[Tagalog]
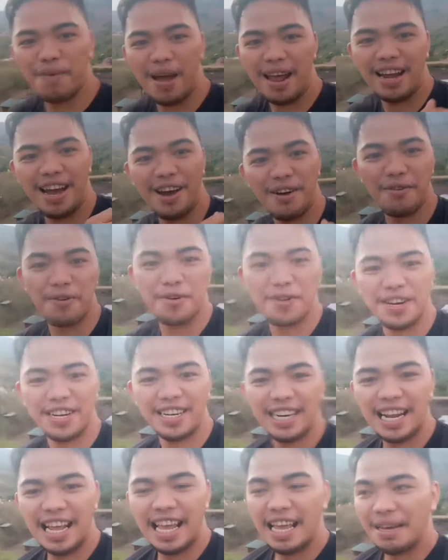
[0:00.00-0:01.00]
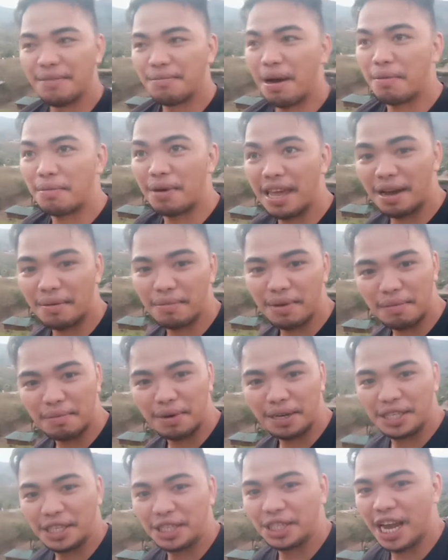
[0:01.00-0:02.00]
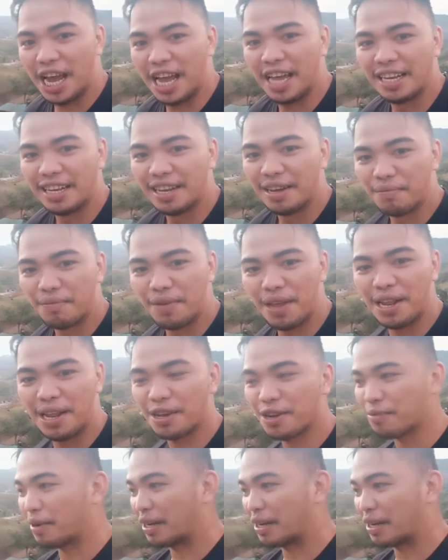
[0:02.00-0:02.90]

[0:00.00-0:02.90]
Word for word: panahon mamaya maya magja feeling ko